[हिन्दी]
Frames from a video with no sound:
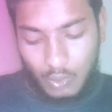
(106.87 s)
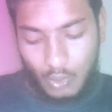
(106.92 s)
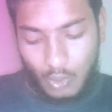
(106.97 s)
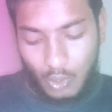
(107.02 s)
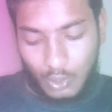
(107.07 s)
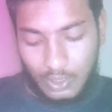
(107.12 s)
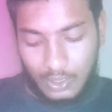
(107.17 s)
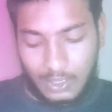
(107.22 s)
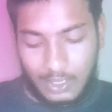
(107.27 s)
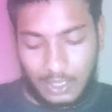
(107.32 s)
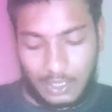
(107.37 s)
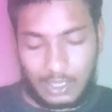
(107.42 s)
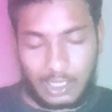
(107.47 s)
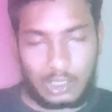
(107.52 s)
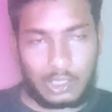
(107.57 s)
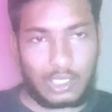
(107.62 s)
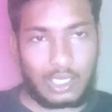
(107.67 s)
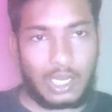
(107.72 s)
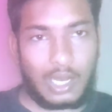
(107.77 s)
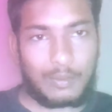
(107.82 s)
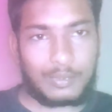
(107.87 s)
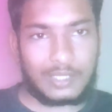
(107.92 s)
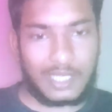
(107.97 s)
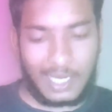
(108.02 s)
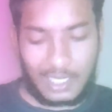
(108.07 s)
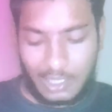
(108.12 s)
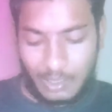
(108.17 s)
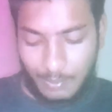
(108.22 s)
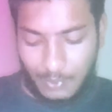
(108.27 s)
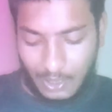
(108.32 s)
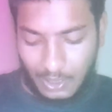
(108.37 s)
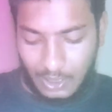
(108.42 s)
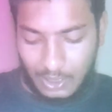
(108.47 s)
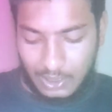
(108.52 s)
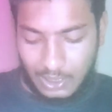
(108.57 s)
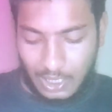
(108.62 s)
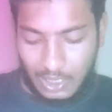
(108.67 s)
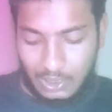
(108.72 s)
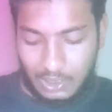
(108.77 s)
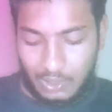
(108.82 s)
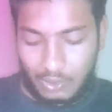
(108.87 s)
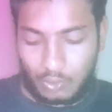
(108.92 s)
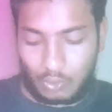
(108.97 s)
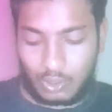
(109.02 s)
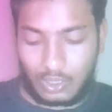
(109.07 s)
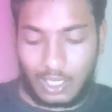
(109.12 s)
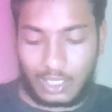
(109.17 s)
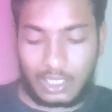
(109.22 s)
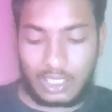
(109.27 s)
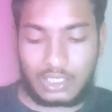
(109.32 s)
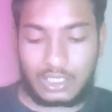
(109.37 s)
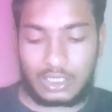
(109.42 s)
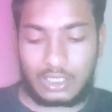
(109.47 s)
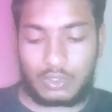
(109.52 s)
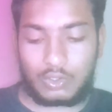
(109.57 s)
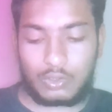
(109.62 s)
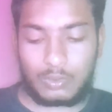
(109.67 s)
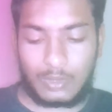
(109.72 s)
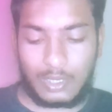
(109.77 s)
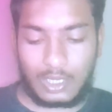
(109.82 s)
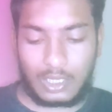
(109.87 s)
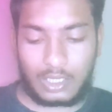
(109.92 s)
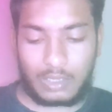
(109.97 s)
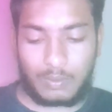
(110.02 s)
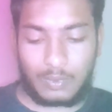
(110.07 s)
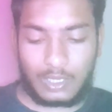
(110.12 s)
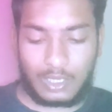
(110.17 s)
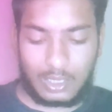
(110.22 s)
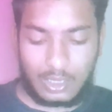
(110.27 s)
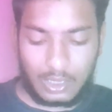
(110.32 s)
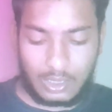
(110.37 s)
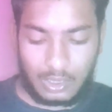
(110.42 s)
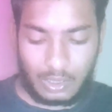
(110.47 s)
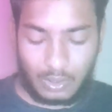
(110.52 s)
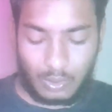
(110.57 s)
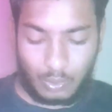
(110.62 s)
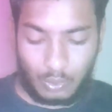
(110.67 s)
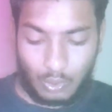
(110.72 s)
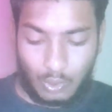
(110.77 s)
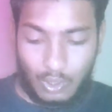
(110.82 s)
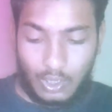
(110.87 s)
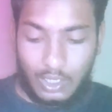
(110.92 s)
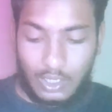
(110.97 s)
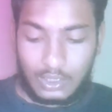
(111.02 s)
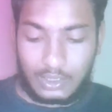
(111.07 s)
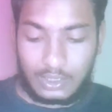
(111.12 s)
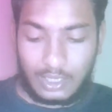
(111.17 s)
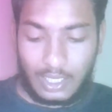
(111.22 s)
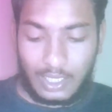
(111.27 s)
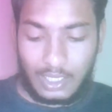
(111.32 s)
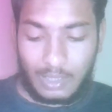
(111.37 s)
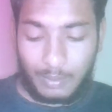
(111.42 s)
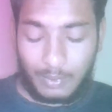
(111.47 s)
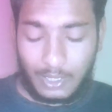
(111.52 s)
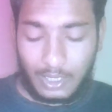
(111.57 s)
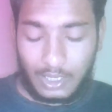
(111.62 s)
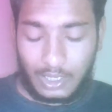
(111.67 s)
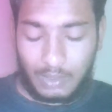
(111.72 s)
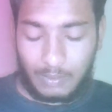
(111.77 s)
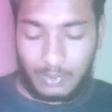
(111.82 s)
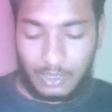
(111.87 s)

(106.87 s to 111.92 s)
लॉग करना है तो अगर आप साइन अप करना चाहते हैं तो क्या क्या चीज़ें उसमें लगेंगी पहले ये देख लो साइन अप करने